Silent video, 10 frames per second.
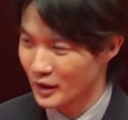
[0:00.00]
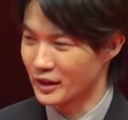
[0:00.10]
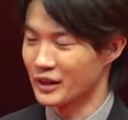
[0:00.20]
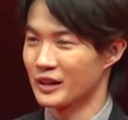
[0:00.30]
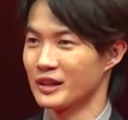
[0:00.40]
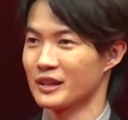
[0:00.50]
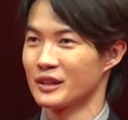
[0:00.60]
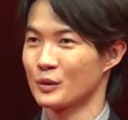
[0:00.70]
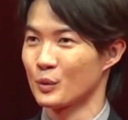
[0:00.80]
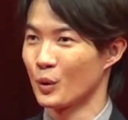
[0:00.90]

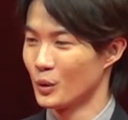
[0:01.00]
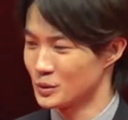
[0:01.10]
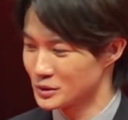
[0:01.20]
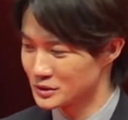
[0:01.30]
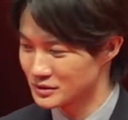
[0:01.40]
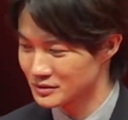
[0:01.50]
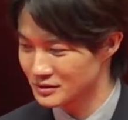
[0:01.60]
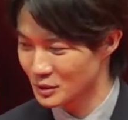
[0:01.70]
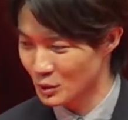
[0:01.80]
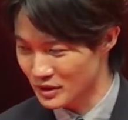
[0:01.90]
えー、抱負
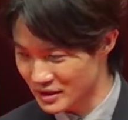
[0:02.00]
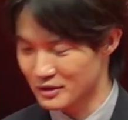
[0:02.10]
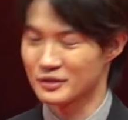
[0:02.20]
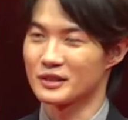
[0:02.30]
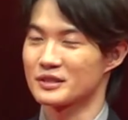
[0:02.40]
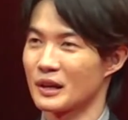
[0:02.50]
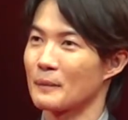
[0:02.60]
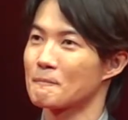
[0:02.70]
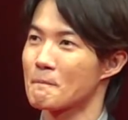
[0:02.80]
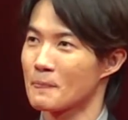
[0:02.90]
を言いつつですか、